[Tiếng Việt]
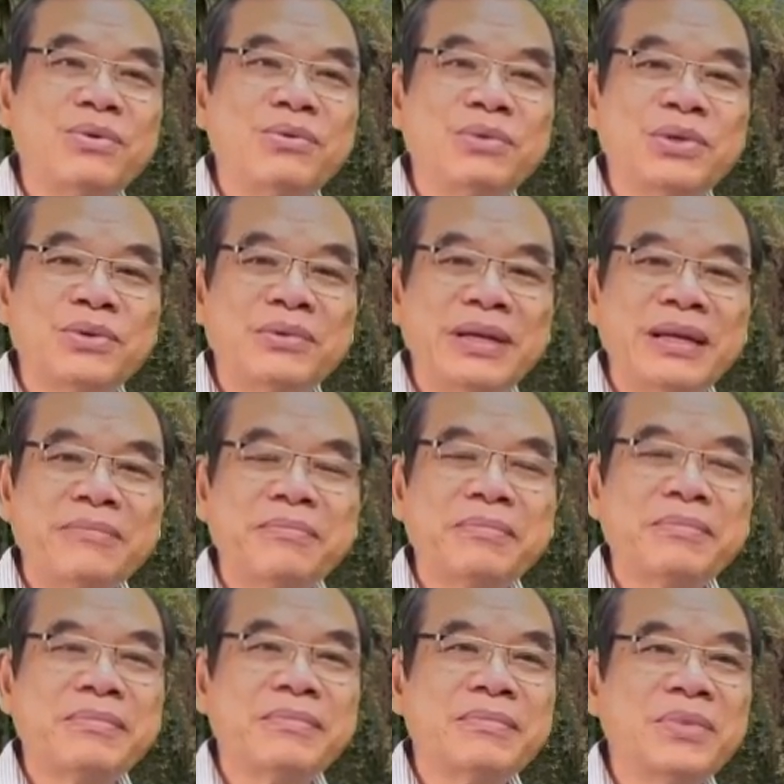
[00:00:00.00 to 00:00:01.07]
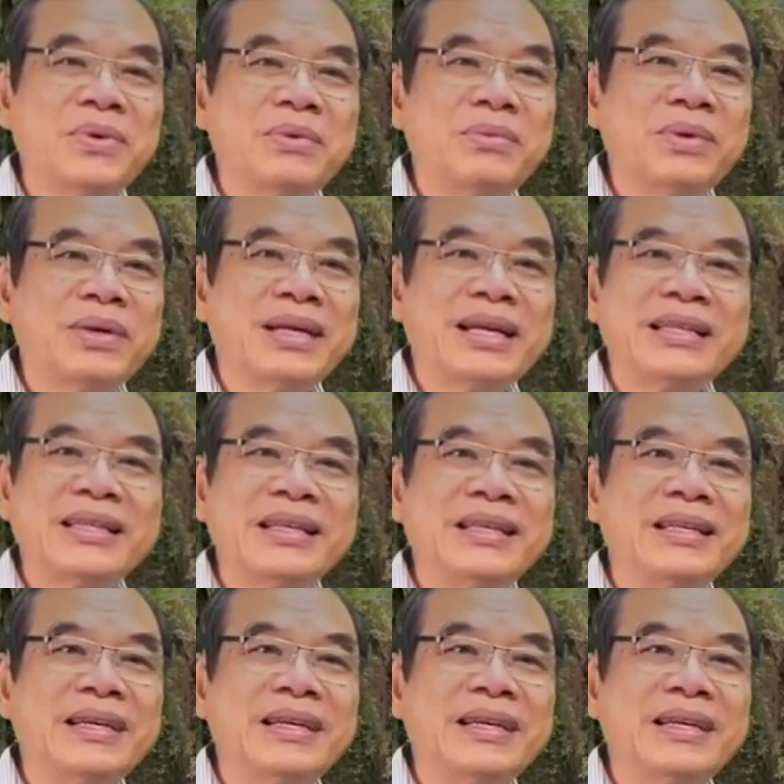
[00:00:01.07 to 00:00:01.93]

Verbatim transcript: chết vì Covid mà chết vì cô đơn.